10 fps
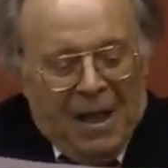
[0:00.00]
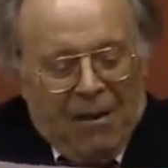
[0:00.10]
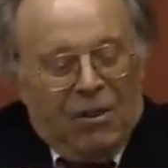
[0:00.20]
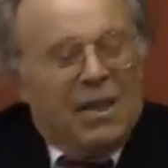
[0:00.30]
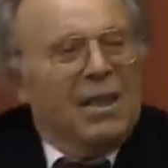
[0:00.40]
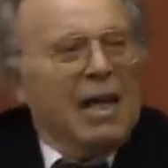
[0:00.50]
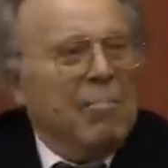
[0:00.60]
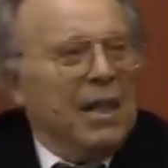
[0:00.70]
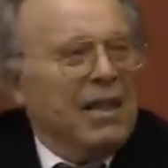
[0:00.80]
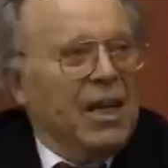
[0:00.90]
Вот я
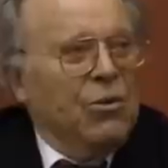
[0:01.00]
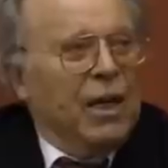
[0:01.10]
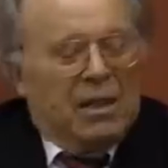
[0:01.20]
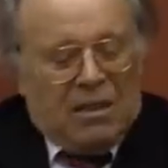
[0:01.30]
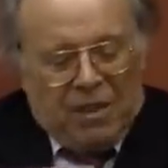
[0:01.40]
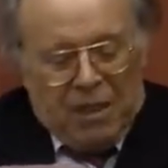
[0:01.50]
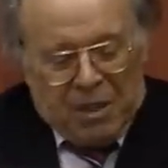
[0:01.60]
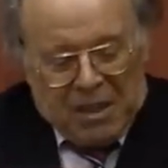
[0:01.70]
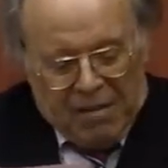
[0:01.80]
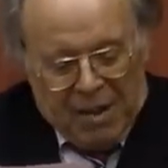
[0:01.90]
передаю это
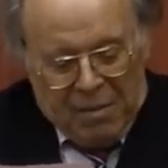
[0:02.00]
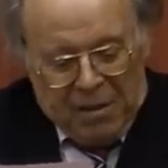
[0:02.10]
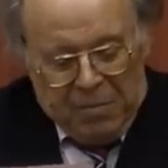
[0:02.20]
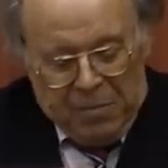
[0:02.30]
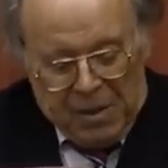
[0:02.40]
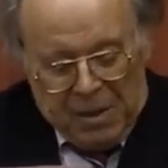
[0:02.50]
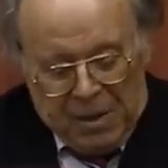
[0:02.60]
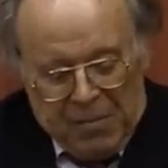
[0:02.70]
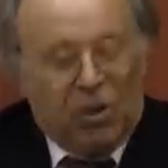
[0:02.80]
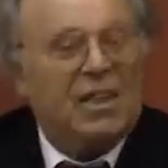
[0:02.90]
своими словами
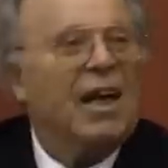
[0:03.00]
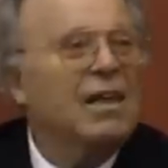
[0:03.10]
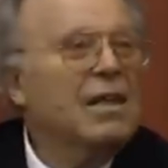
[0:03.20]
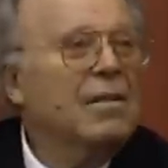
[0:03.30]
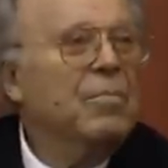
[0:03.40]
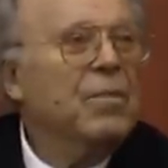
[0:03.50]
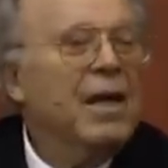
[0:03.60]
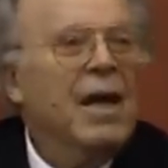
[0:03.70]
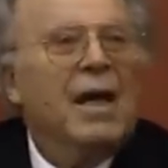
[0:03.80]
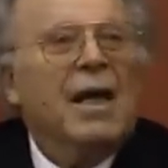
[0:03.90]
вот так.
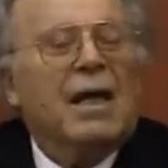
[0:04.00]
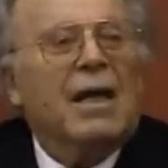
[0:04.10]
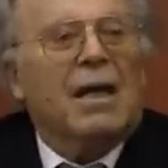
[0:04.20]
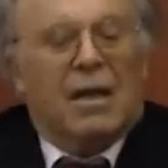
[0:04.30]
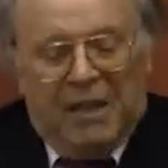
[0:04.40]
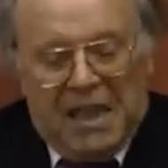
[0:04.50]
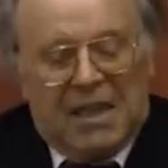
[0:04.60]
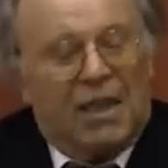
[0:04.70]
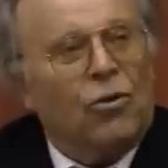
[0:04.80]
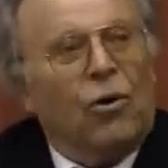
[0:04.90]
Э,
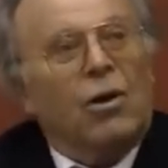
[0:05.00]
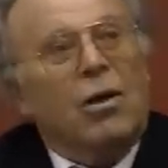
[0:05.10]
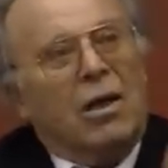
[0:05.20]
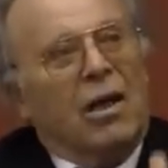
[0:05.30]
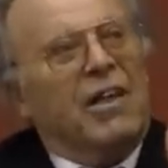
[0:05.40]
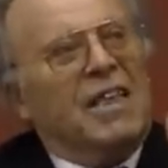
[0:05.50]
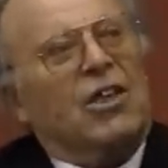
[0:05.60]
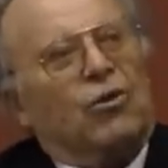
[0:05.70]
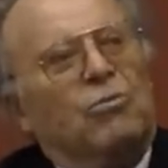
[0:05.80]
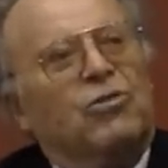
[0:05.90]
говорится, но ну,
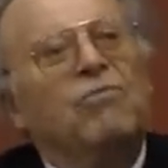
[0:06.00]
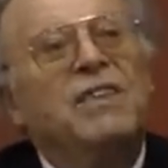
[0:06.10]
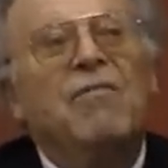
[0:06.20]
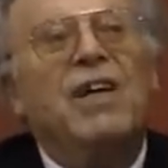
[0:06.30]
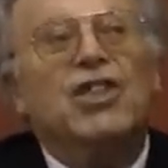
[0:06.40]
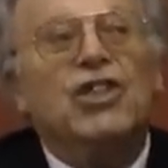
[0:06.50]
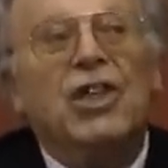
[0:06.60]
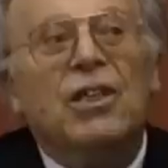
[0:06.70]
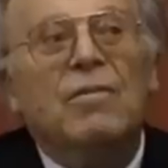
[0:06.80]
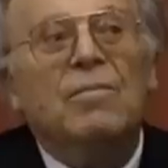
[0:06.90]
говорится о том, что
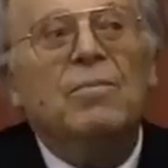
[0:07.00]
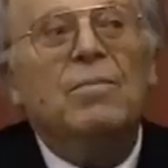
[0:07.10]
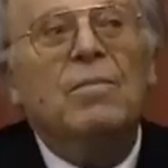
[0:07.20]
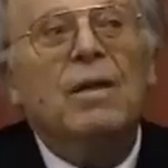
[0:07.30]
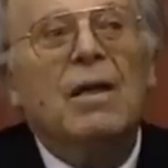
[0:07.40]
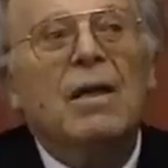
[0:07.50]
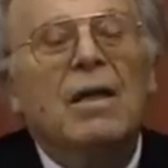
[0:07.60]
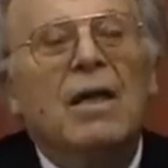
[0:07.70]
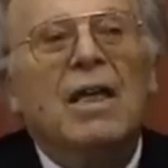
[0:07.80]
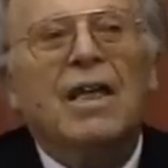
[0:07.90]
Всевышний,
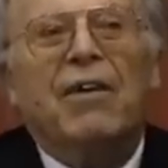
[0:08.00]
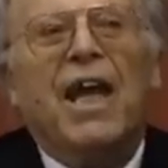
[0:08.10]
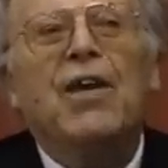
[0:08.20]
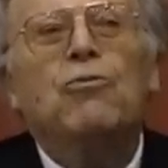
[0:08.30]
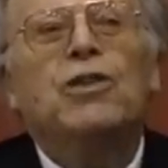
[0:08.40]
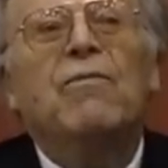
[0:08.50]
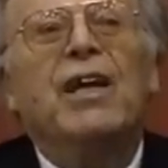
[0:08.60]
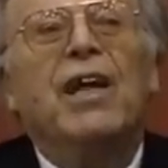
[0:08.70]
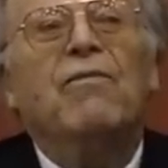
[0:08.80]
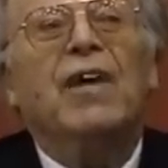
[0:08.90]
евреи уже
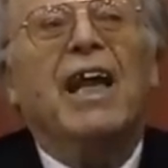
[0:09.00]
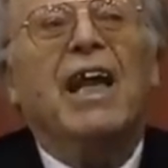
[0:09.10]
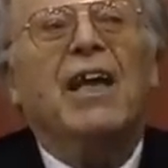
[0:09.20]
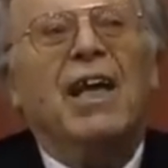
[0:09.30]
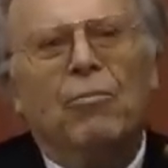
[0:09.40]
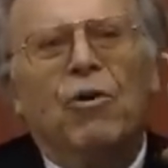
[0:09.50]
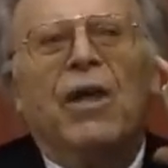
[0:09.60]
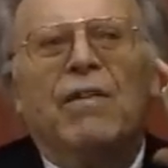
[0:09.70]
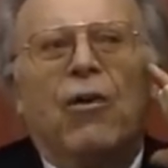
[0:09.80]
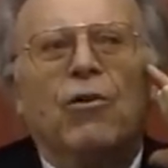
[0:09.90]
верили, и
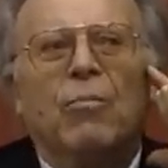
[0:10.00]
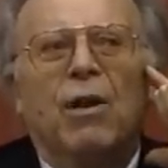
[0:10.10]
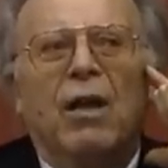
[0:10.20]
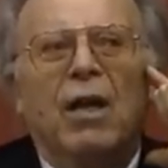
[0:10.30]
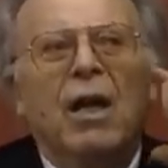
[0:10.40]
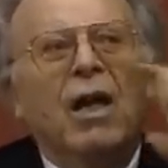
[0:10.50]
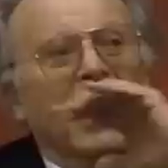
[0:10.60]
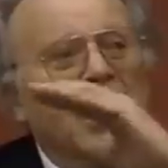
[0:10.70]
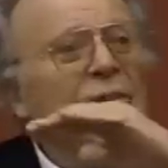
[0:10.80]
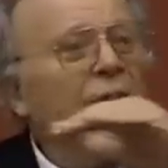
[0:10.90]
многие народы были.
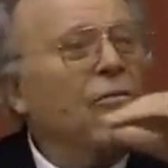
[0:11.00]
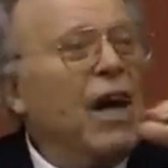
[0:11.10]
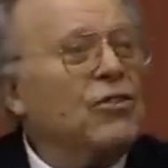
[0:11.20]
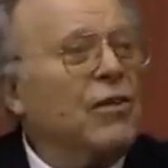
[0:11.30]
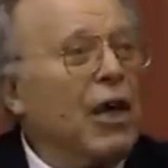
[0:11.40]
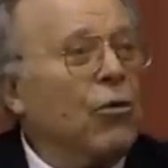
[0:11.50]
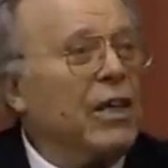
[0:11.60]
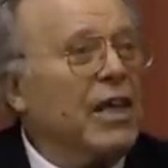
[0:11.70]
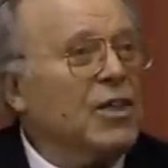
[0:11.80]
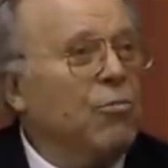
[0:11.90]
Они говорили, у каждого
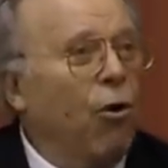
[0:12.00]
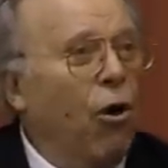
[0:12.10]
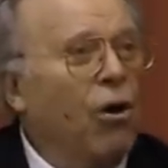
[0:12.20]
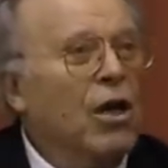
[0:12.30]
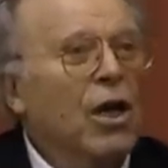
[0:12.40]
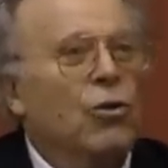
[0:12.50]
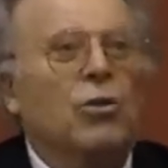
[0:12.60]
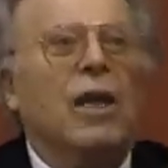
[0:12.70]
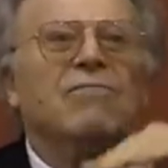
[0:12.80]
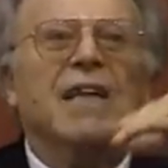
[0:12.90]
народа есть Бог, но
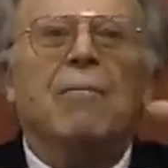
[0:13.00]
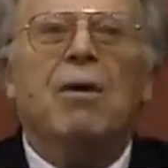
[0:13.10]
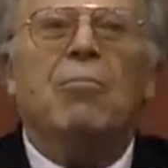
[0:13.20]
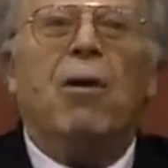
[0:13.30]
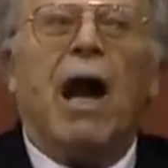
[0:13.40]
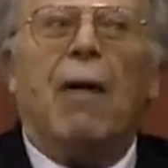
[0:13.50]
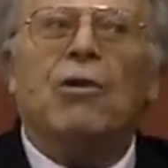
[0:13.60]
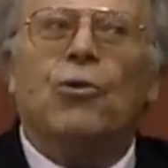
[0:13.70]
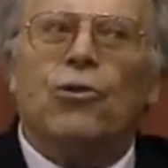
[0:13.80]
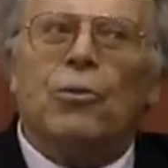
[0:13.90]
над всеми богами
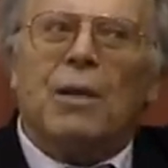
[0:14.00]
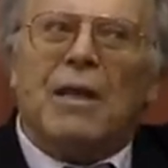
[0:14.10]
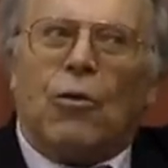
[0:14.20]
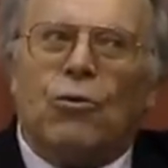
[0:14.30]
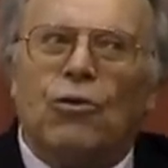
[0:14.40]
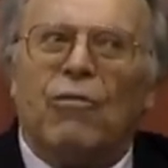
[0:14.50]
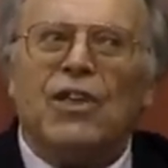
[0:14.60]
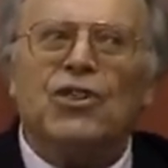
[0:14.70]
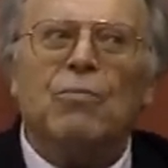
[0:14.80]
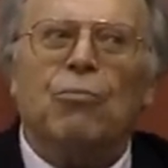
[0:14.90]
должен быть какой-то
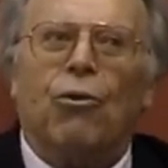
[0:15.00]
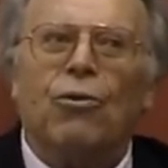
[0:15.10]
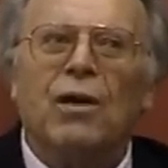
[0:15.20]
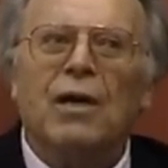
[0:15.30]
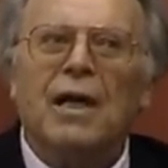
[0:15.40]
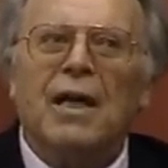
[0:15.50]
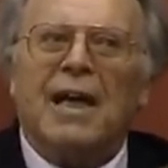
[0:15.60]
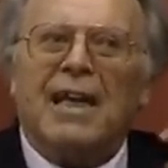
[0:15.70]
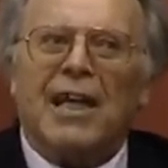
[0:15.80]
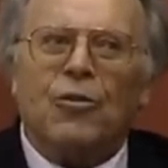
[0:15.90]
высший Бог – и
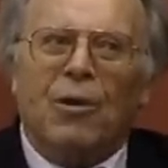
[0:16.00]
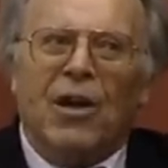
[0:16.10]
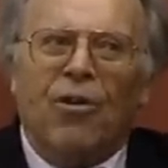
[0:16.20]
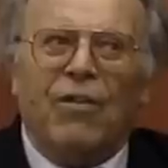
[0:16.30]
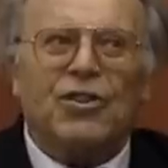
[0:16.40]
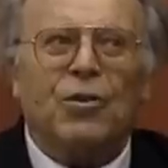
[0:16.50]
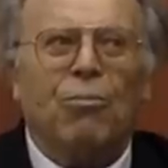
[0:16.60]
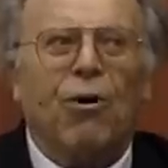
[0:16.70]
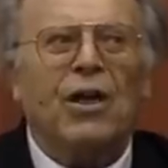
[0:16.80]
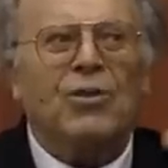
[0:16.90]
когда думали о высшем
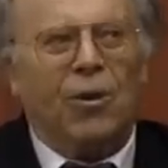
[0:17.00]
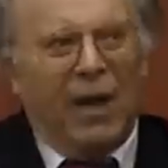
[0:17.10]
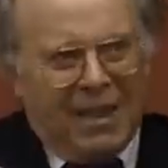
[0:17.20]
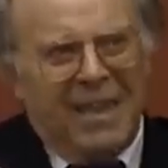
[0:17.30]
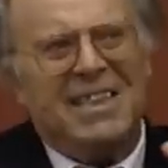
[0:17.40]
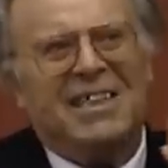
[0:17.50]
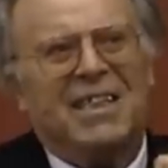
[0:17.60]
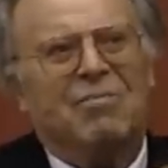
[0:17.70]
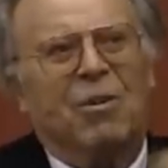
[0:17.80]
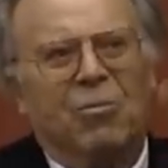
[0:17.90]
Боге, то это,
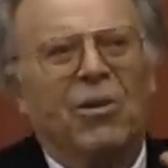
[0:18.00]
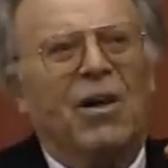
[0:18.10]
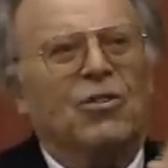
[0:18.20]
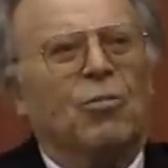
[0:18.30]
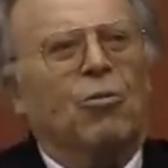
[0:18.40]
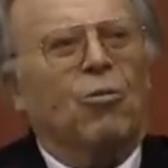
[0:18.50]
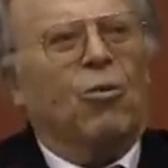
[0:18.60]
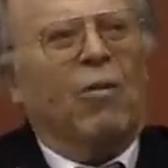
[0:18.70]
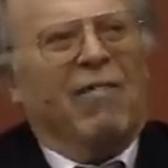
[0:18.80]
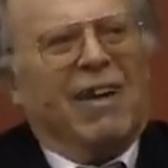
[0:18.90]
естественно, было особого
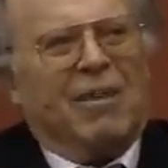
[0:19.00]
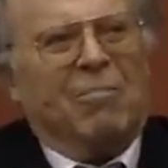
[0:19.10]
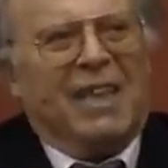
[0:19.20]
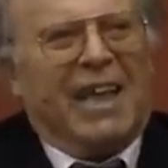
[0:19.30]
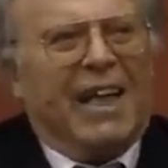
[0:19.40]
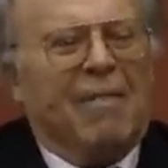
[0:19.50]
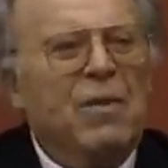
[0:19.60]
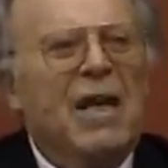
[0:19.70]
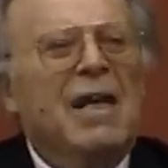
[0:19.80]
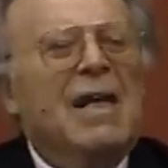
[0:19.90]
ума в этом не надо.
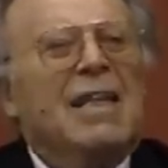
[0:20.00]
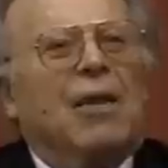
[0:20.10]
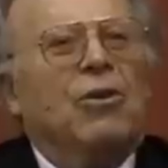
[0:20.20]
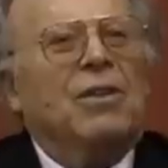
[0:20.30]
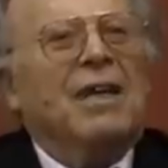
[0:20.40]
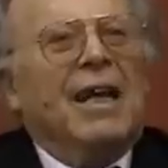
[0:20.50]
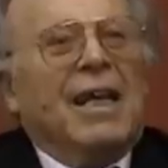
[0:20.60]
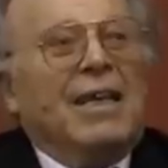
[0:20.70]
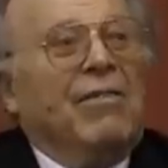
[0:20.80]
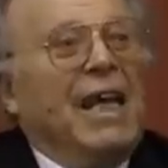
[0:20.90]
Так вот,
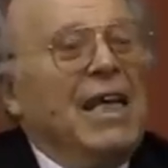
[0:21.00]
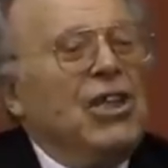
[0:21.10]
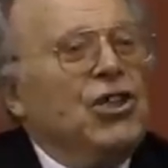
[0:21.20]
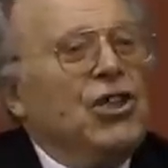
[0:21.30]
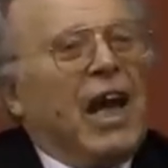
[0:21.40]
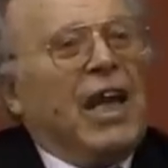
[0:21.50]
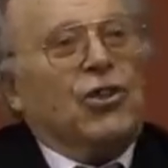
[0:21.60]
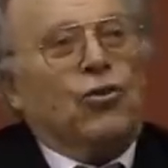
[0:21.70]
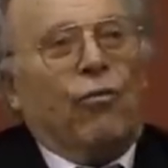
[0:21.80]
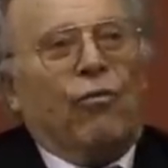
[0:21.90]
евреи считали,
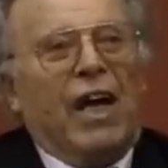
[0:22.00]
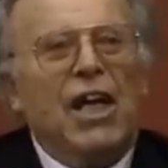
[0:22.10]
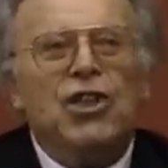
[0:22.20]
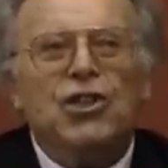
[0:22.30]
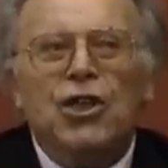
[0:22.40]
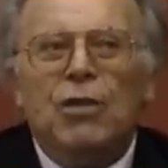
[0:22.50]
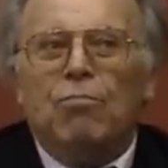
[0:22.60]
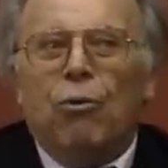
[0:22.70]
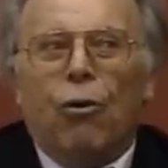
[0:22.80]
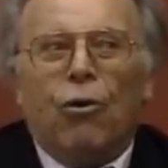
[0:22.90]
что высший
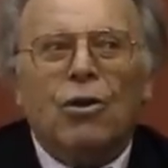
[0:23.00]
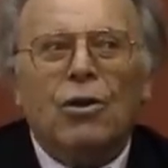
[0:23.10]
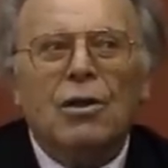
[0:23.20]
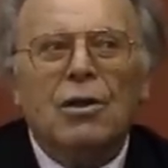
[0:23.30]
Бог